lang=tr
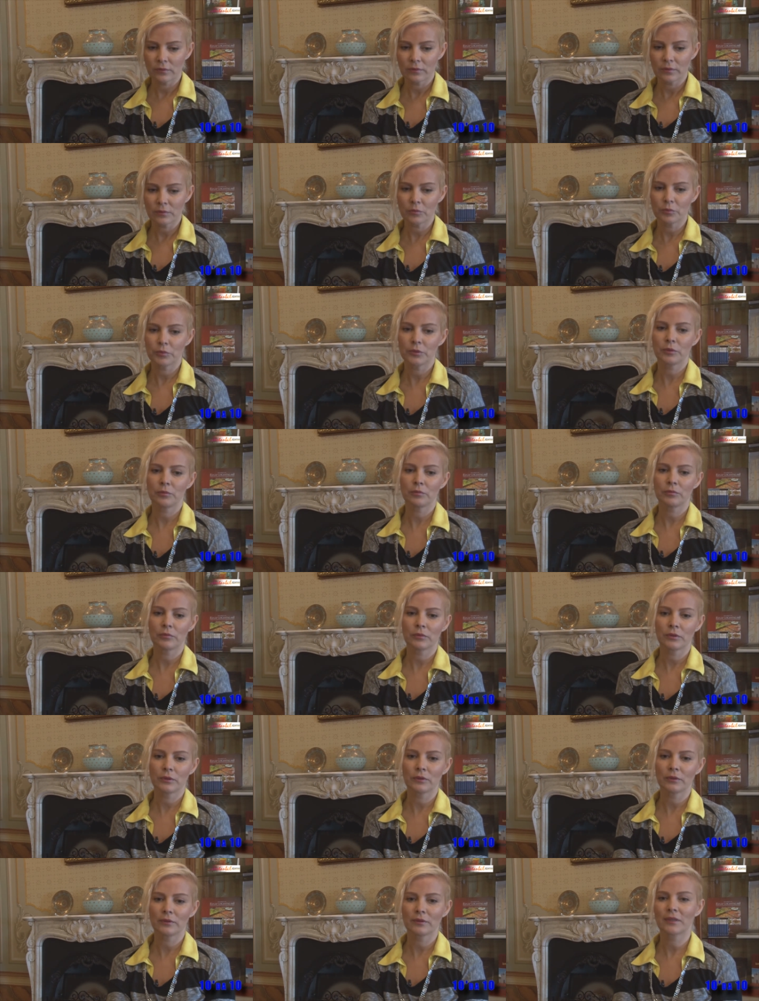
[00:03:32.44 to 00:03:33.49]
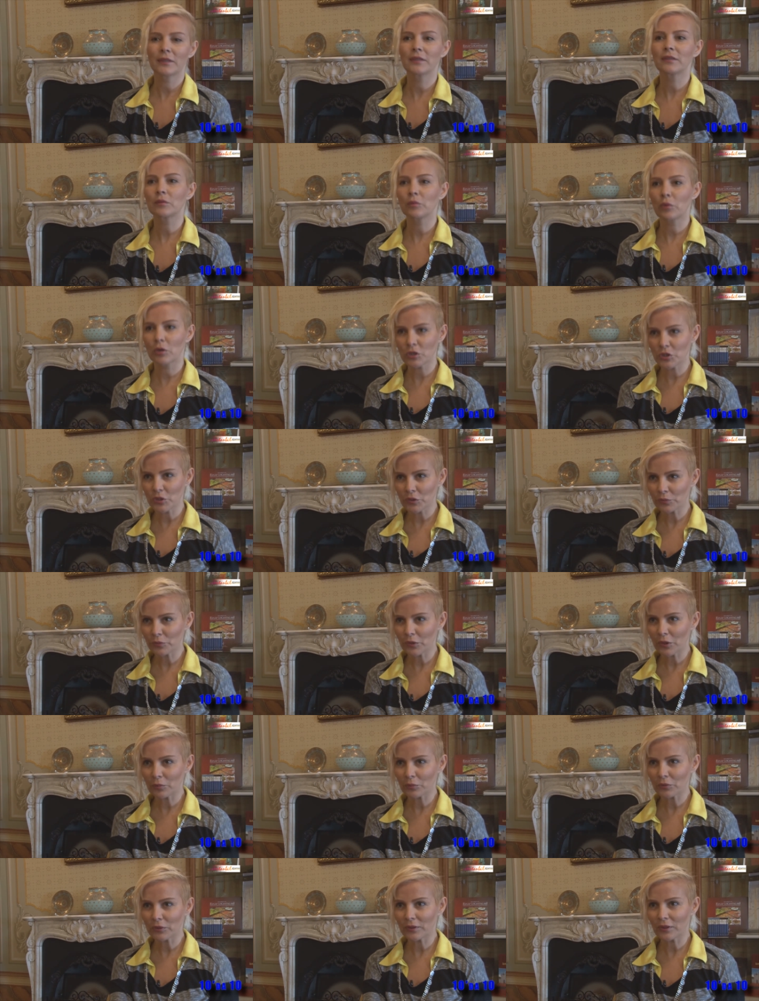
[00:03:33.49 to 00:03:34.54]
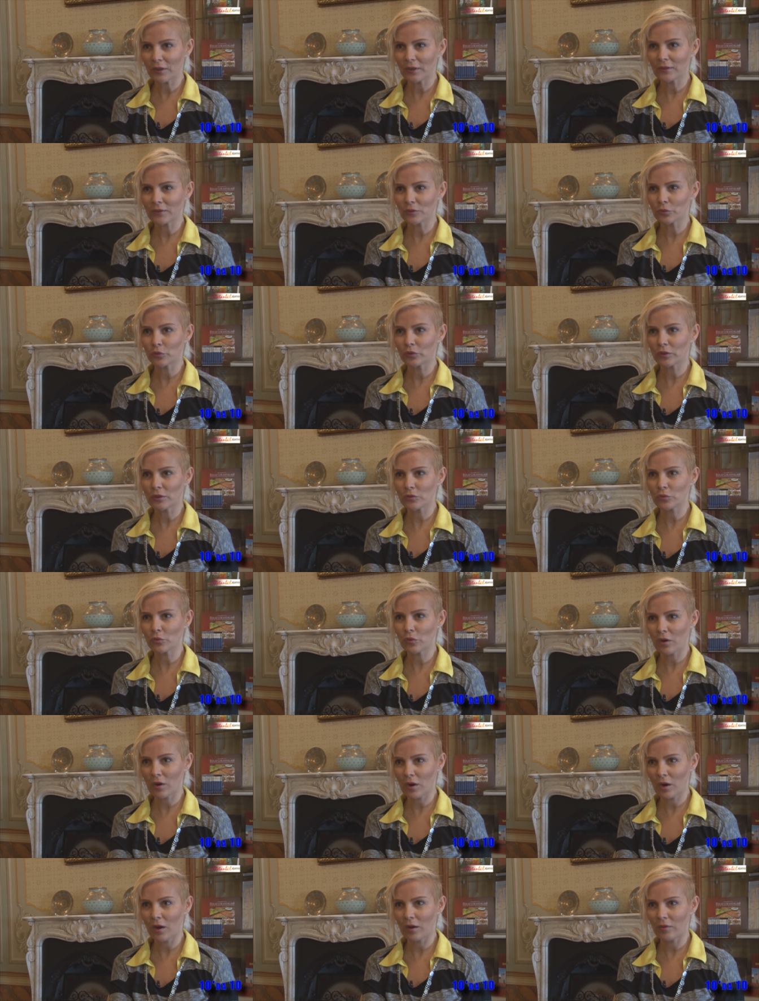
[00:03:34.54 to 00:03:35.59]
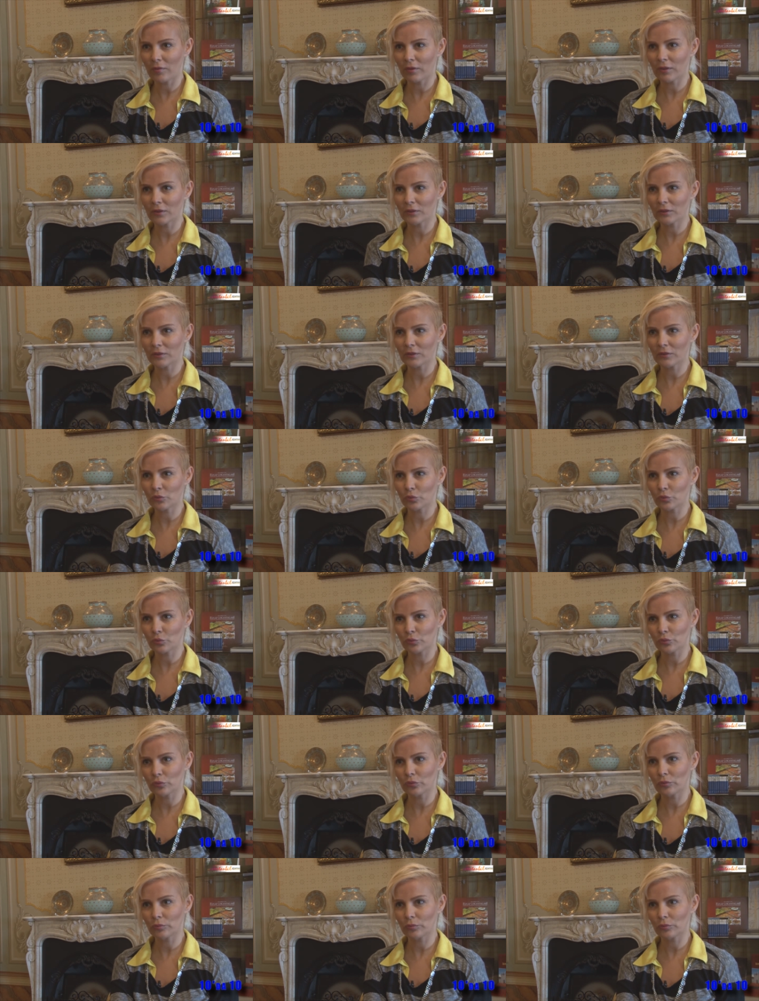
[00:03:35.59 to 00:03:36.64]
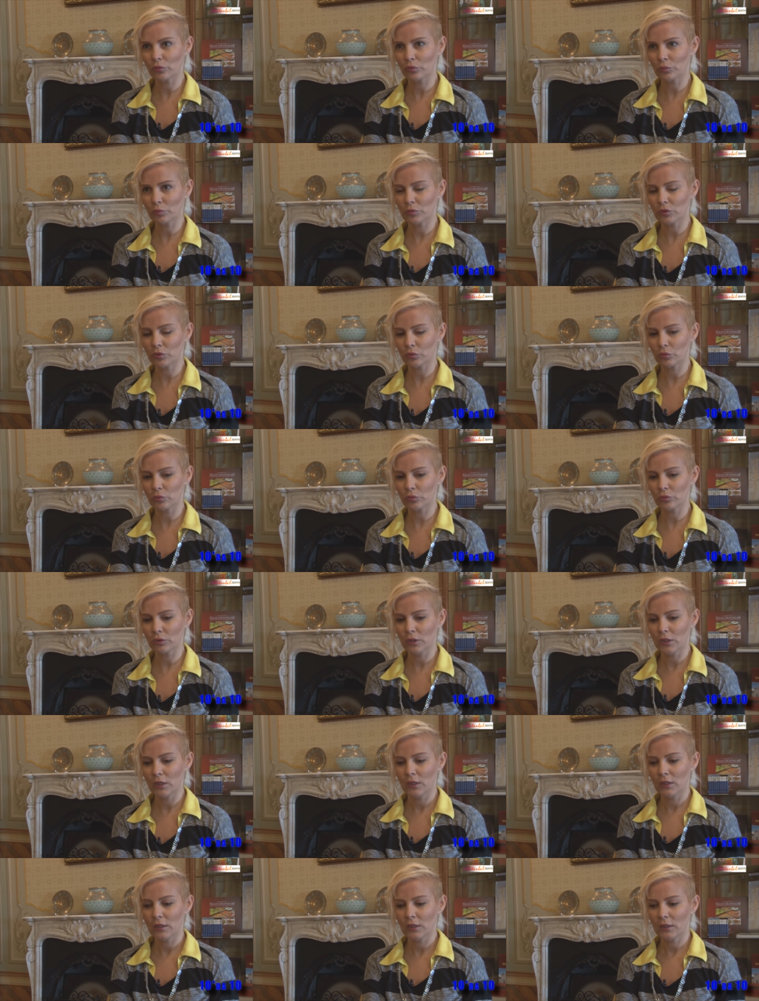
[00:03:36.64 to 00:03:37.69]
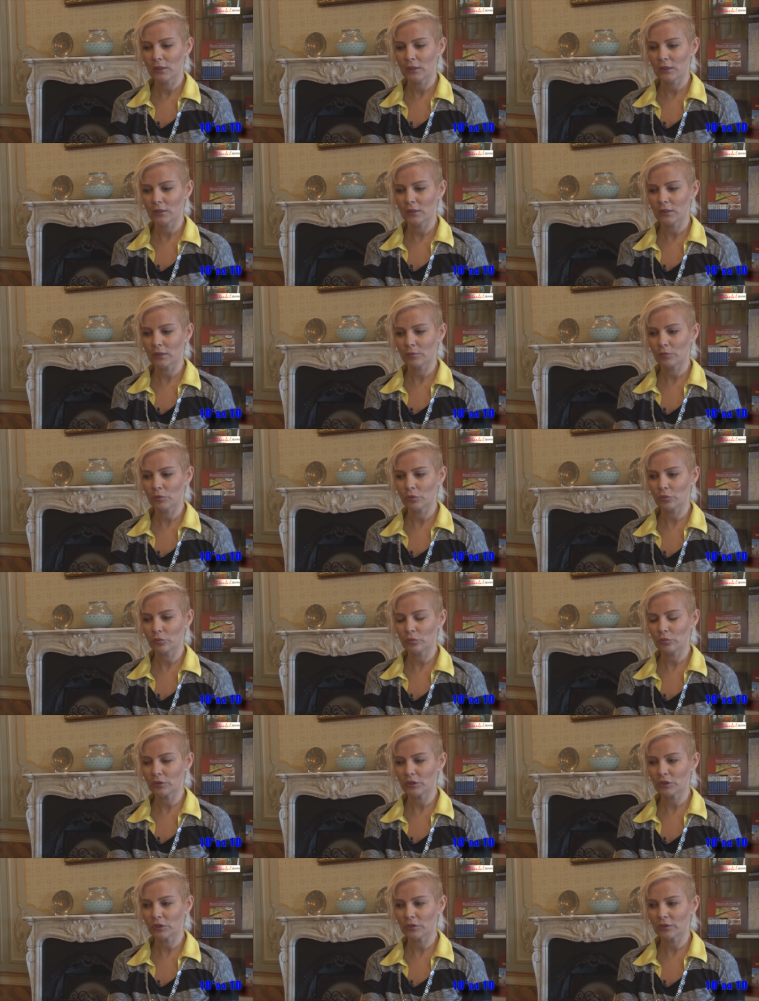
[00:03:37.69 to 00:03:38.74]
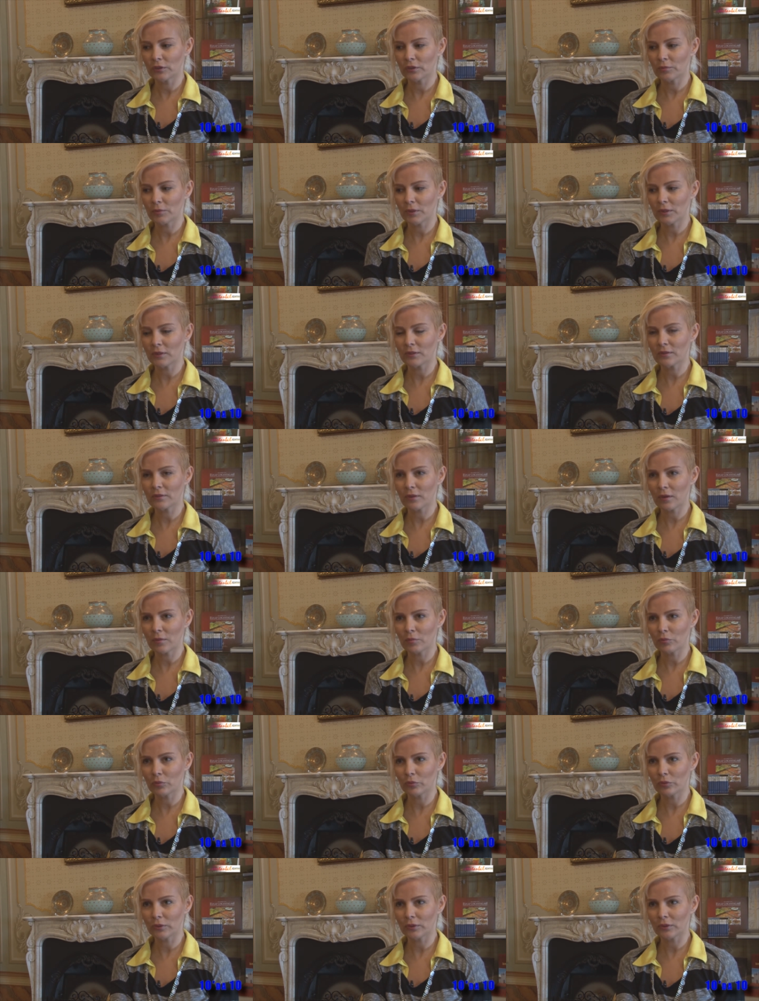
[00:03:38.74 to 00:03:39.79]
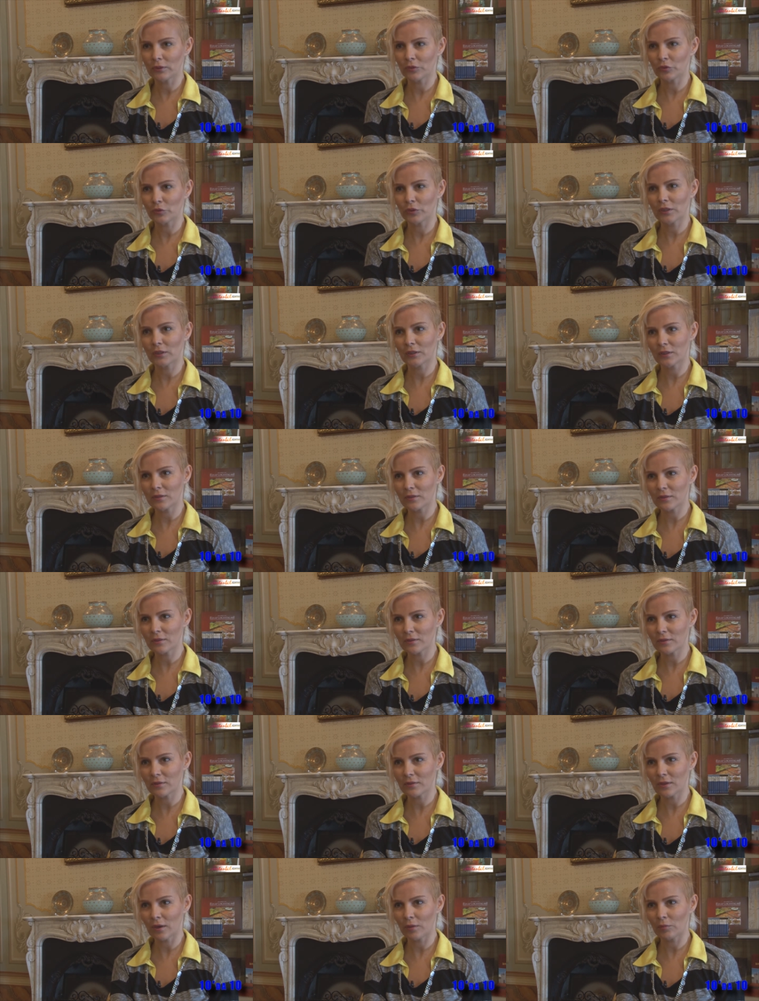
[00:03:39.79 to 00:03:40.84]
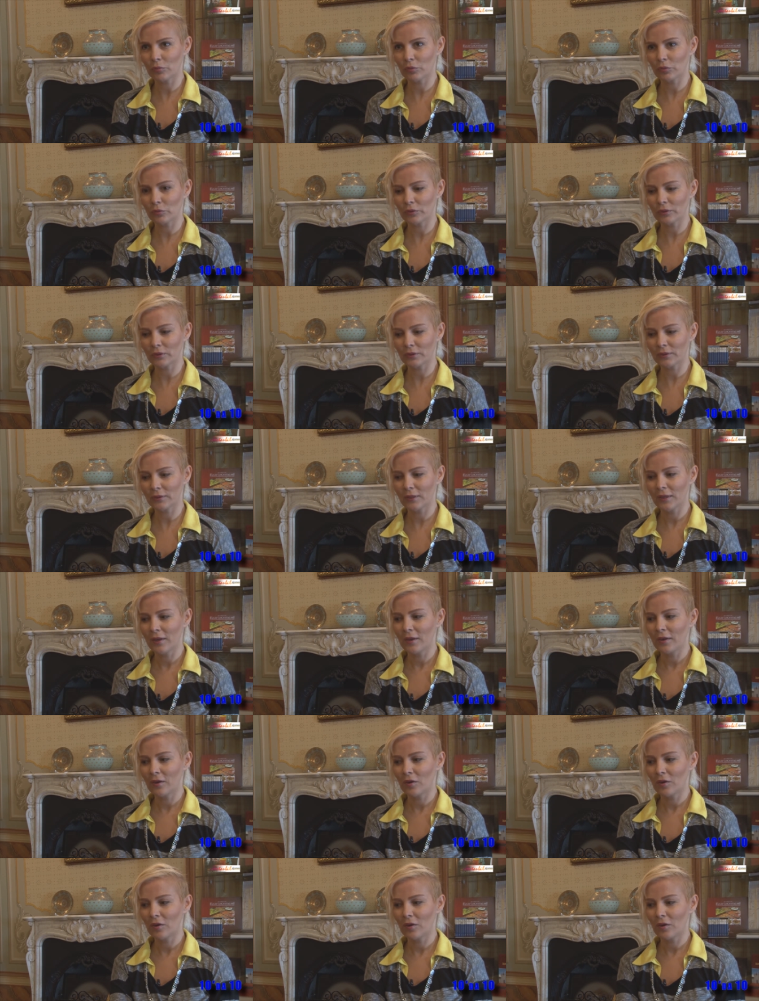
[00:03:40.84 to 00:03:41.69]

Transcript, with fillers: E, tabii benim e, hayat amaçlarımdan bir tanesi olan sokak hayvanları sorunu büyük bir sorun. E, ama onun içinde ben İstanbulluların, özellikle eski İstanbulluların